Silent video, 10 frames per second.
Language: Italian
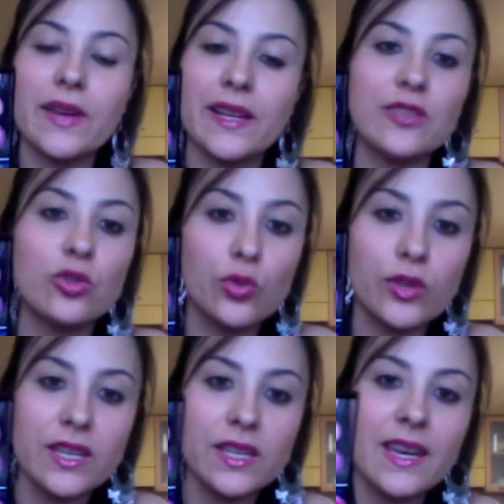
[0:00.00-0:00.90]
i vari
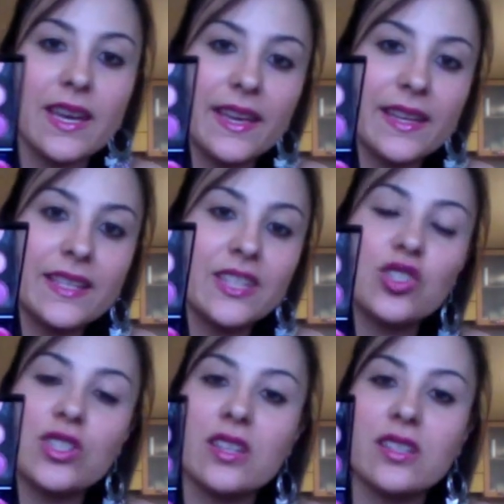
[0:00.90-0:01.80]
trucchi che
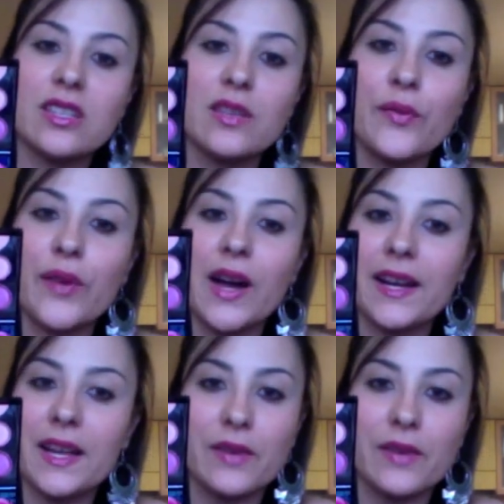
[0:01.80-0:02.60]
decidete di fare,